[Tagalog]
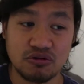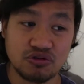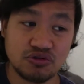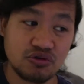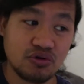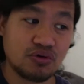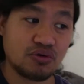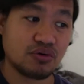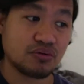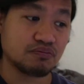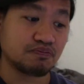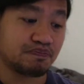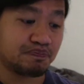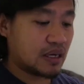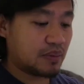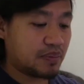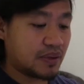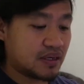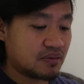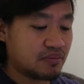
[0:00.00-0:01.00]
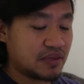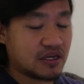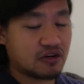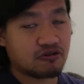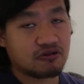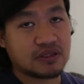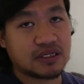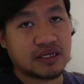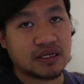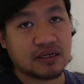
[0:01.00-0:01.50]
So, kapag
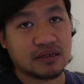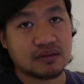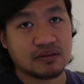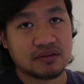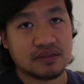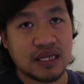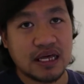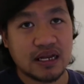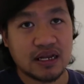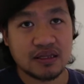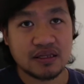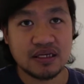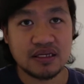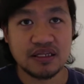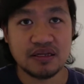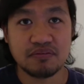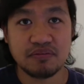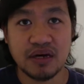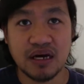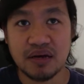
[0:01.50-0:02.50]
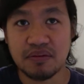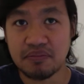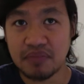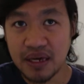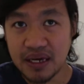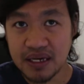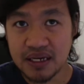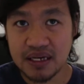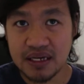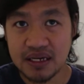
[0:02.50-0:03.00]
meron ng darating ng mga
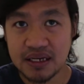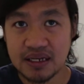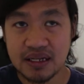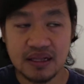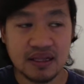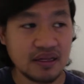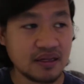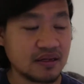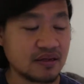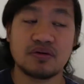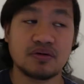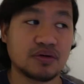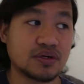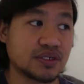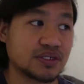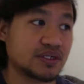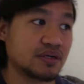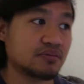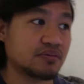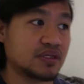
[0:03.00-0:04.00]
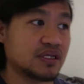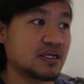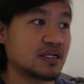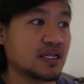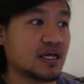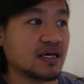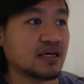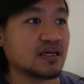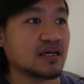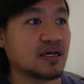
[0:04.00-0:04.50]
mail or something
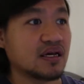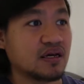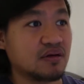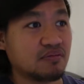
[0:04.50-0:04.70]
like,